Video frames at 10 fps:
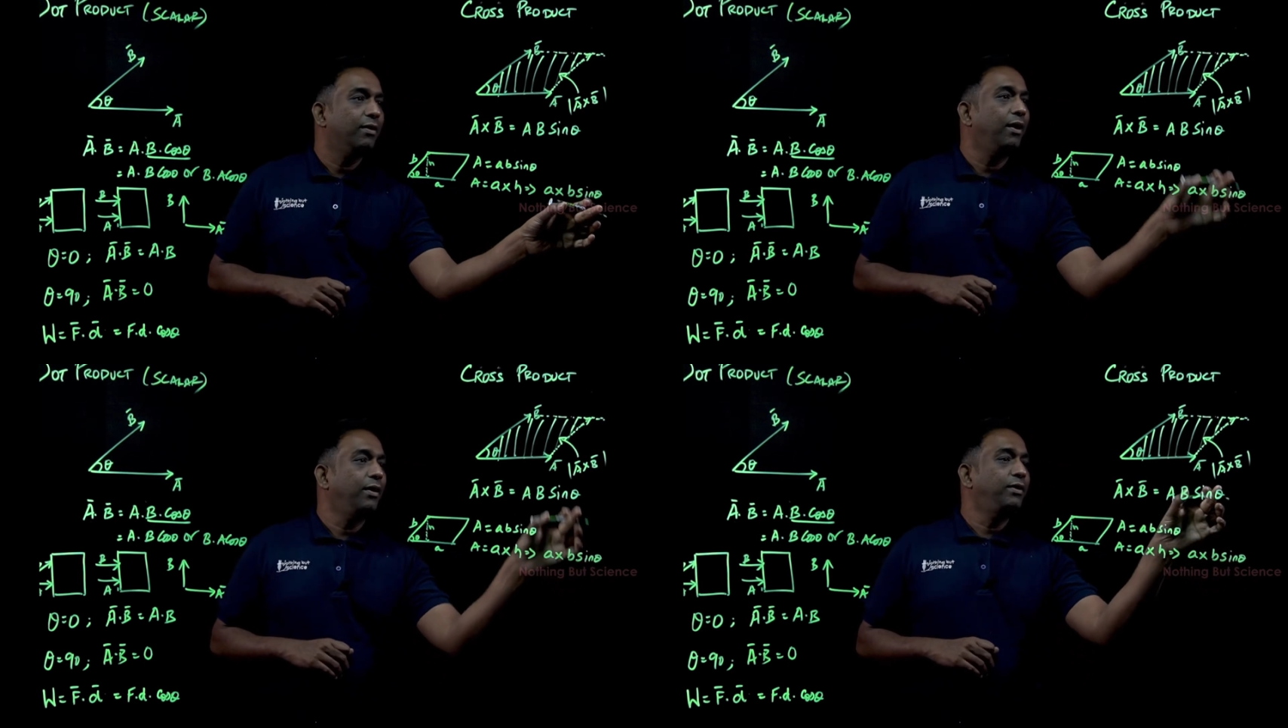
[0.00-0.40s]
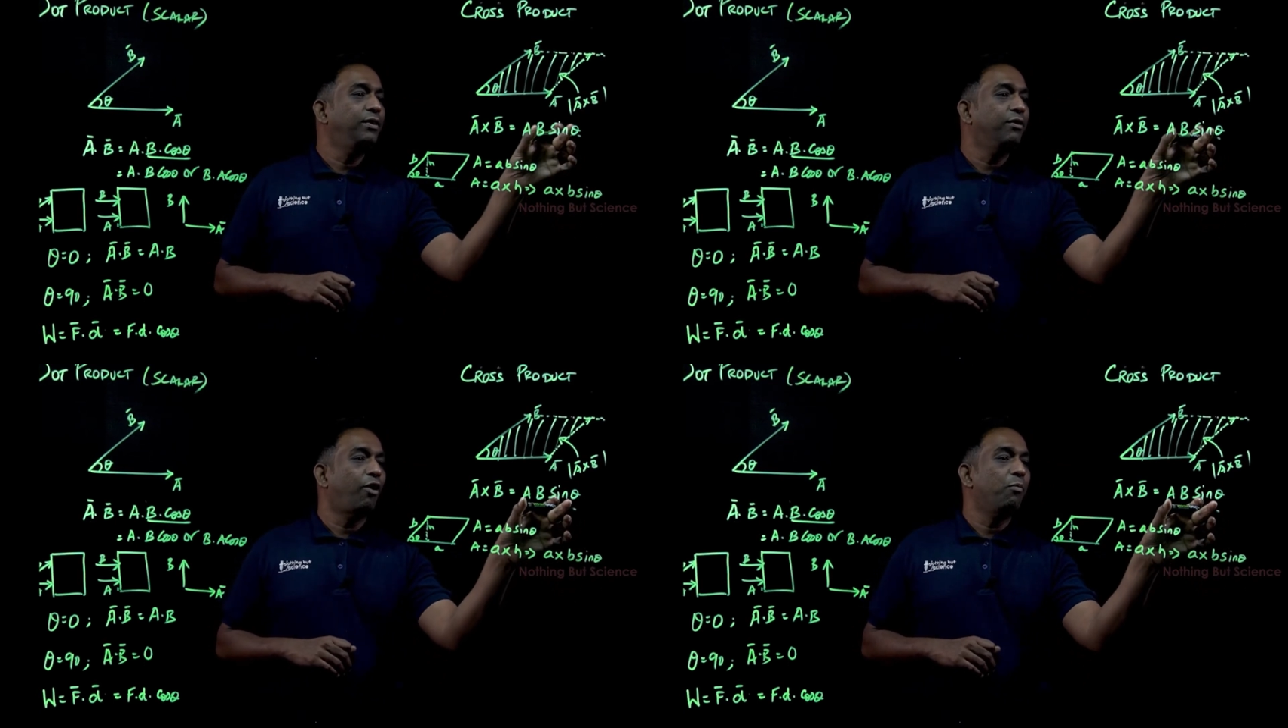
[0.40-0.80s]
தான்
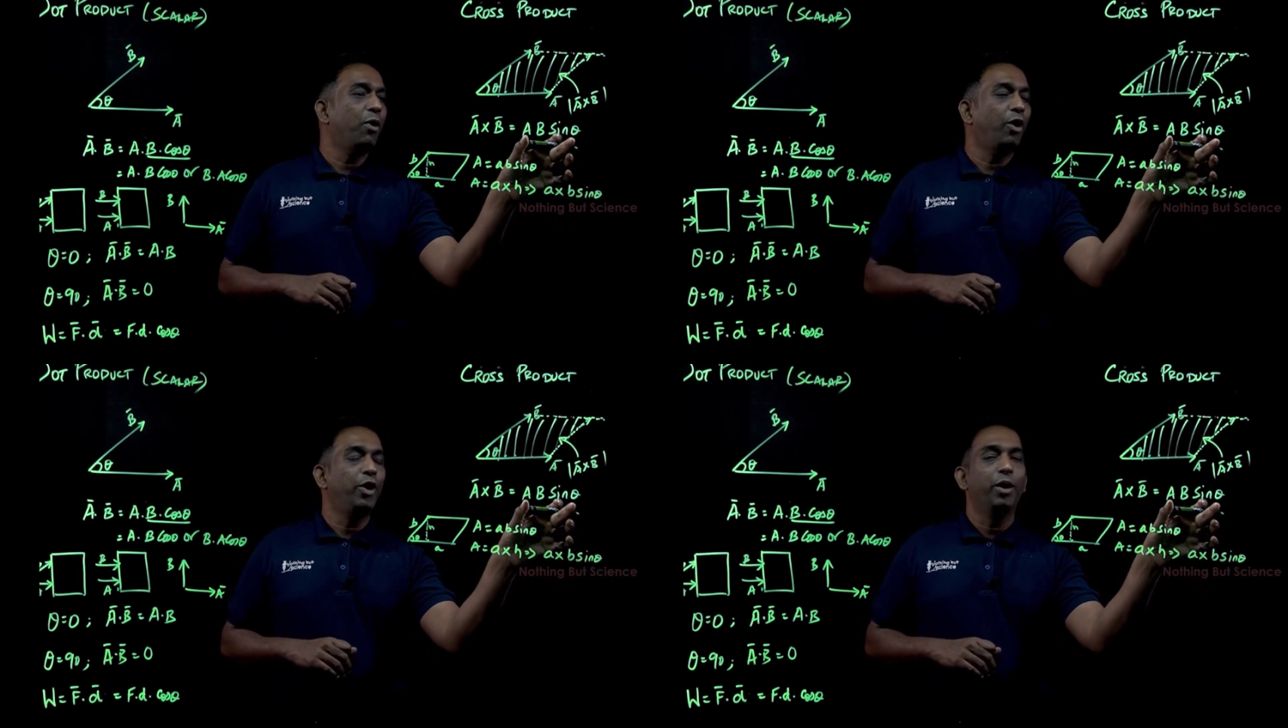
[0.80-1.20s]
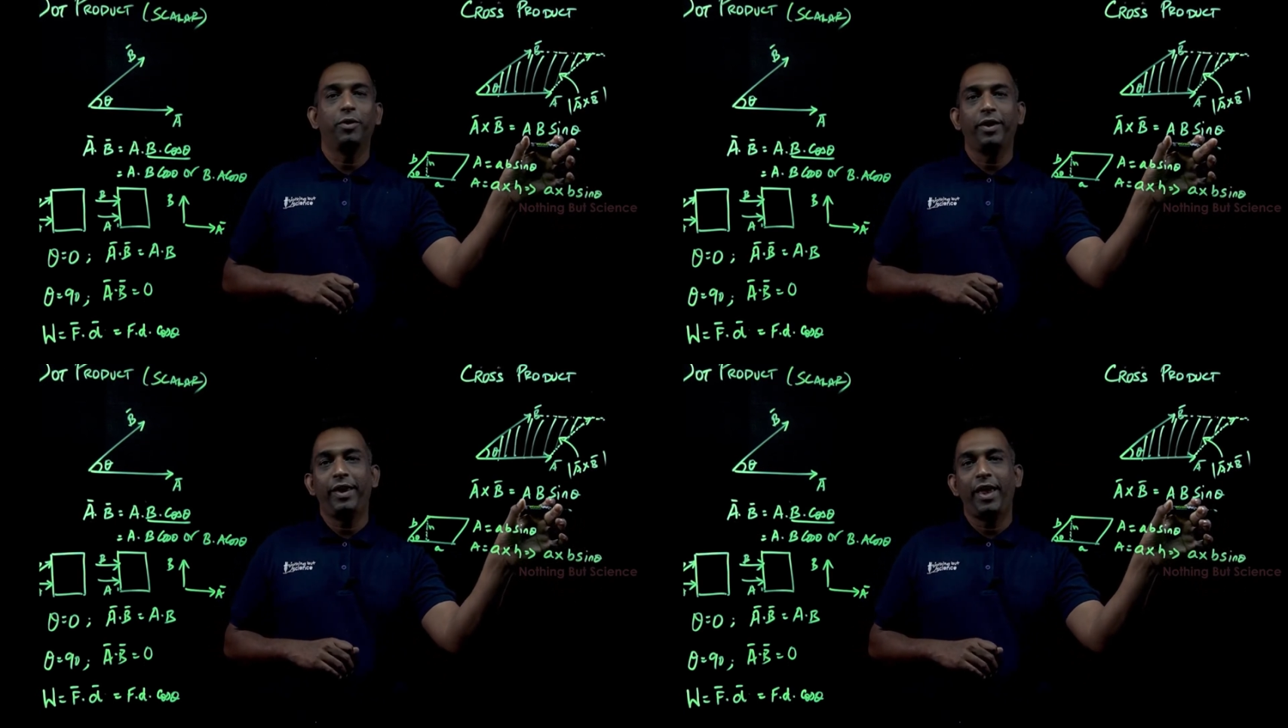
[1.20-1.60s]
இந்த ஃபார்முலாலேயும்
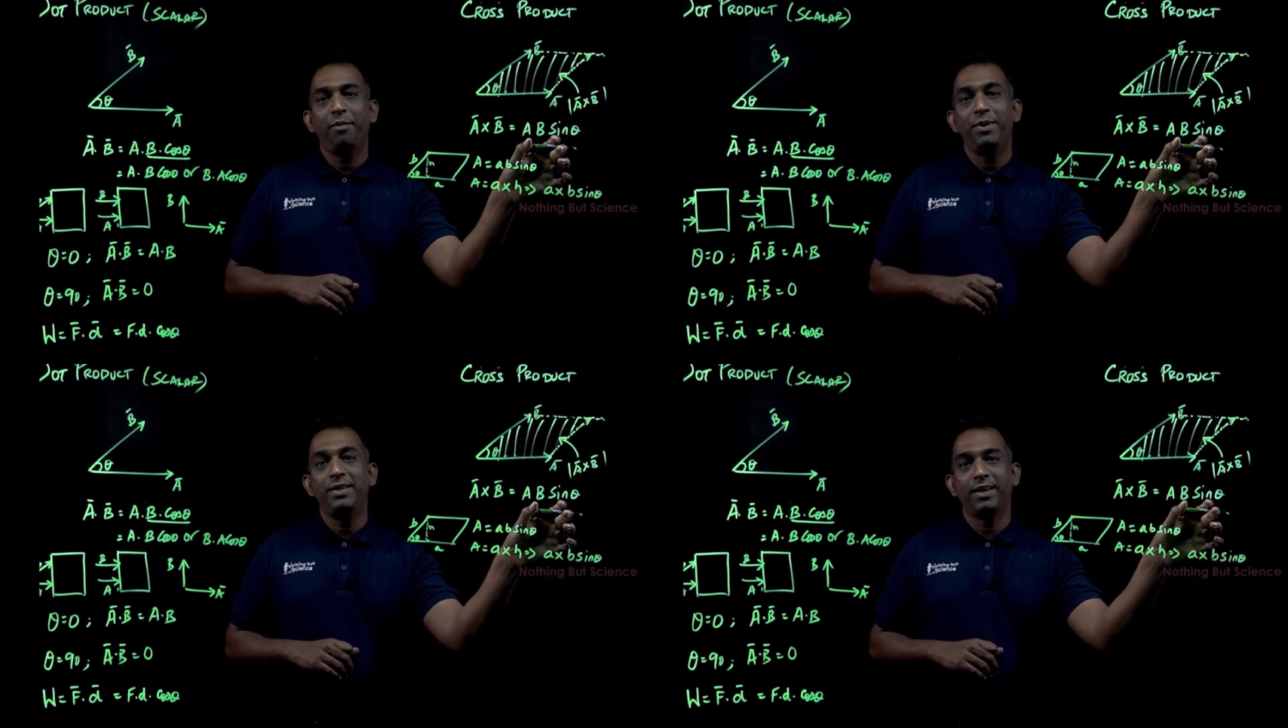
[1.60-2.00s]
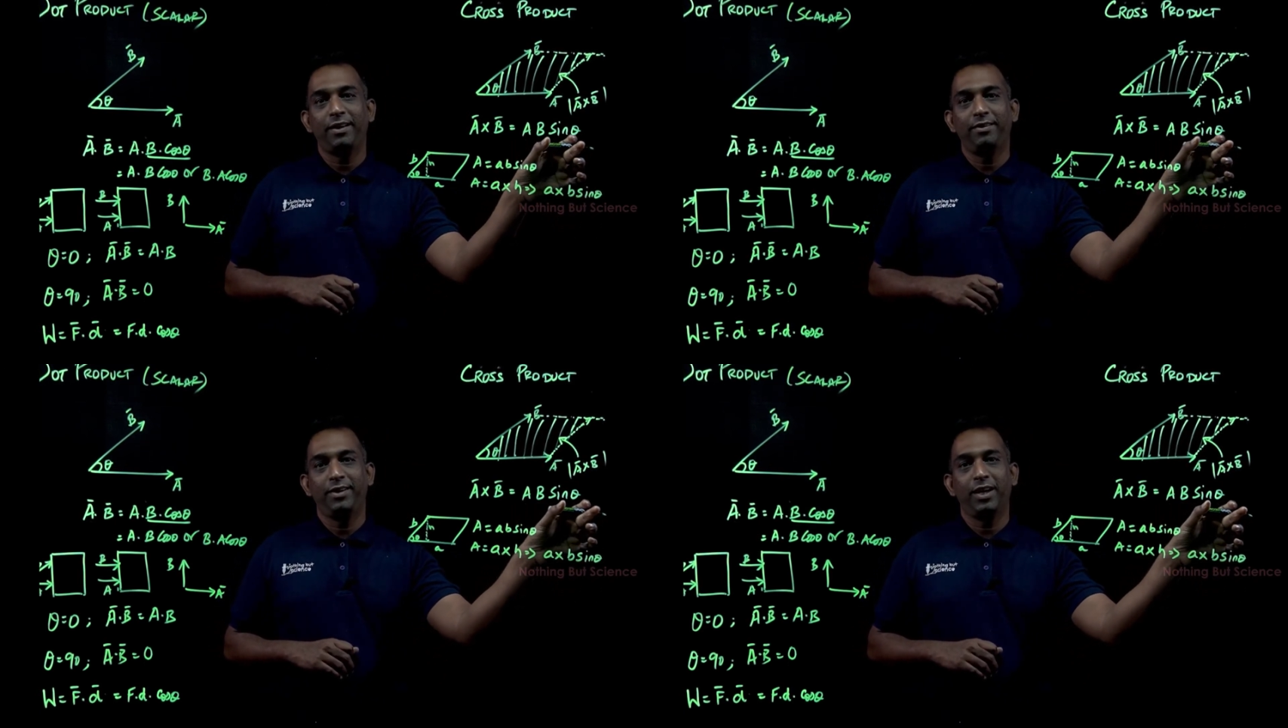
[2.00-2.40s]
நமக்கு ஏபி
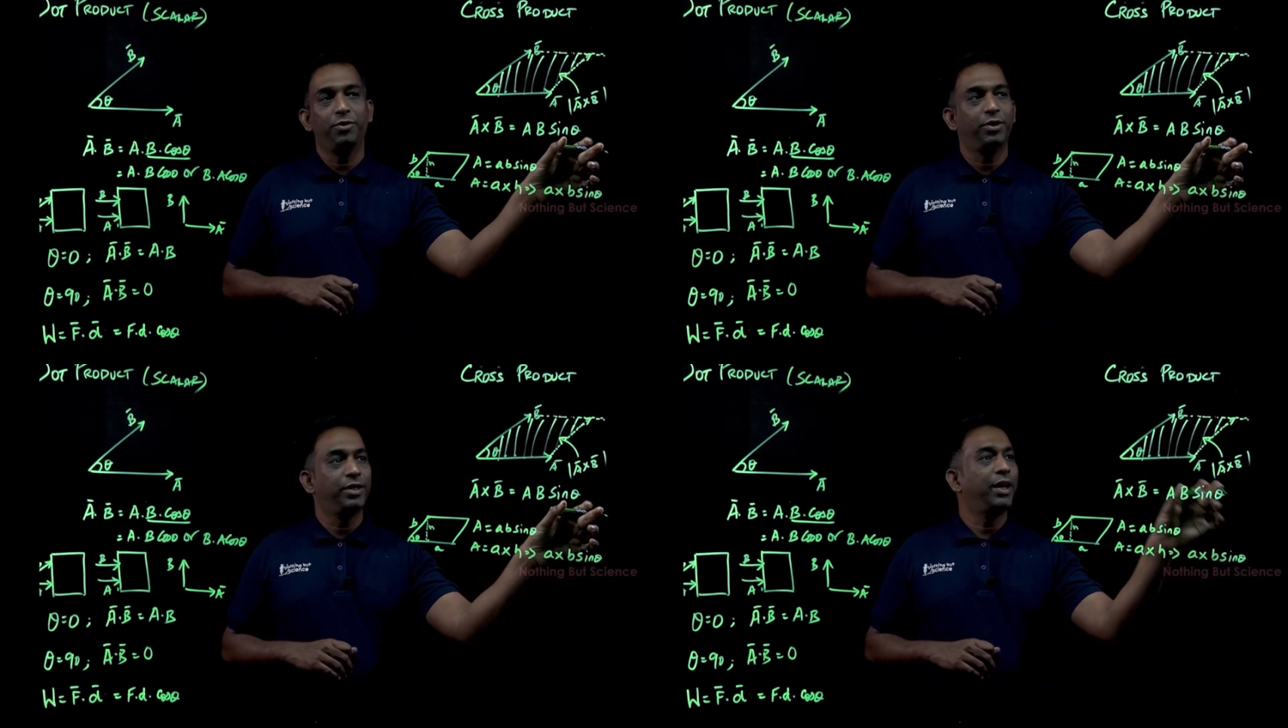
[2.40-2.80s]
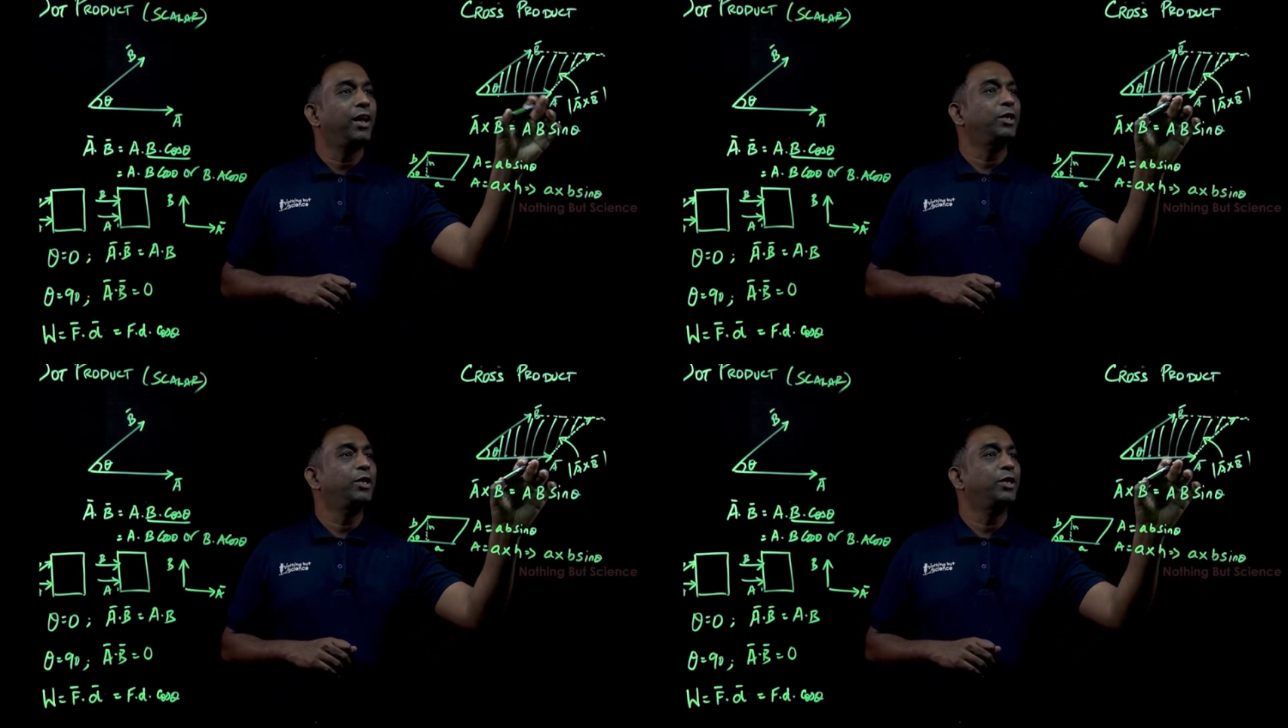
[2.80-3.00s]
சைன் தீட்டான்னு வருது ஏன்னா